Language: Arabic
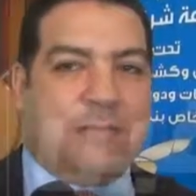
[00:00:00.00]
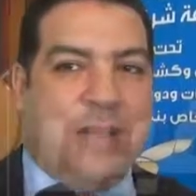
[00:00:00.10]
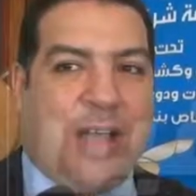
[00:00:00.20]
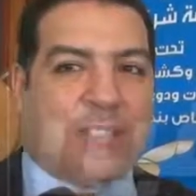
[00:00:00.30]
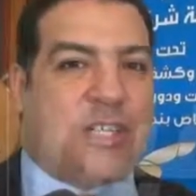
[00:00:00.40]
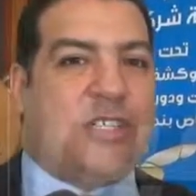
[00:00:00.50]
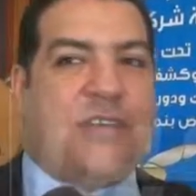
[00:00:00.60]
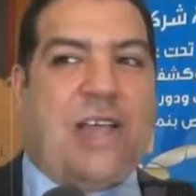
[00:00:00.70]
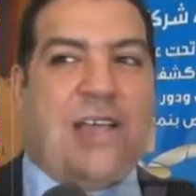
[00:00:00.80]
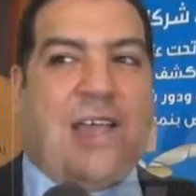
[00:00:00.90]
ما حصلش
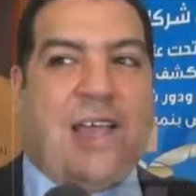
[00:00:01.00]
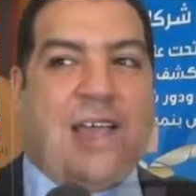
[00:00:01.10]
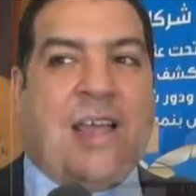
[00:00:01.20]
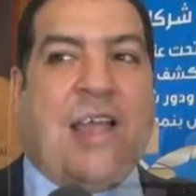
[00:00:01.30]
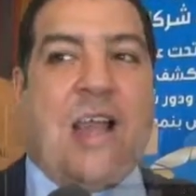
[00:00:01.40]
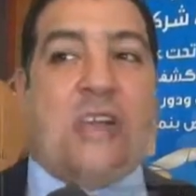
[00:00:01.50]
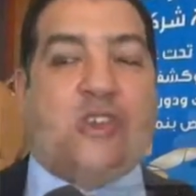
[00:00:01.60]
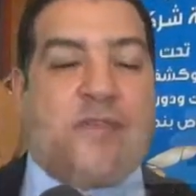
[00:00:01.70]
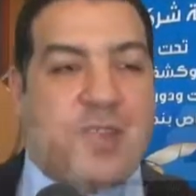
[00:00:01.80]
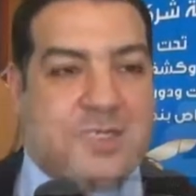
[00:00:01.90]
فيه اي حاجه احنا
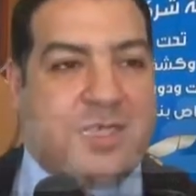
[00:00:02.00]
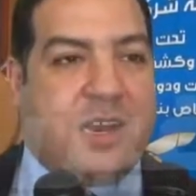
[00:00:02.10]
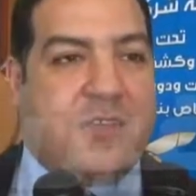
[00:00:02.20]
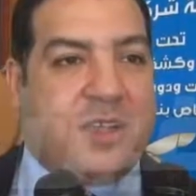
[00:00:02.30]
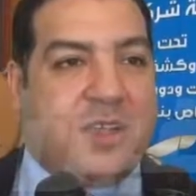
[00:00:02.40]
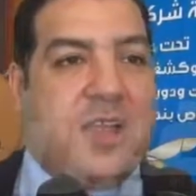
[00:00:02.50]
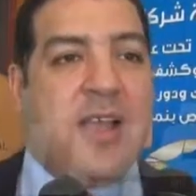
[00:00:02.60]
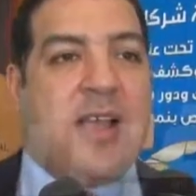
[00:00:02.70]
شفنا السنه اللي فاتت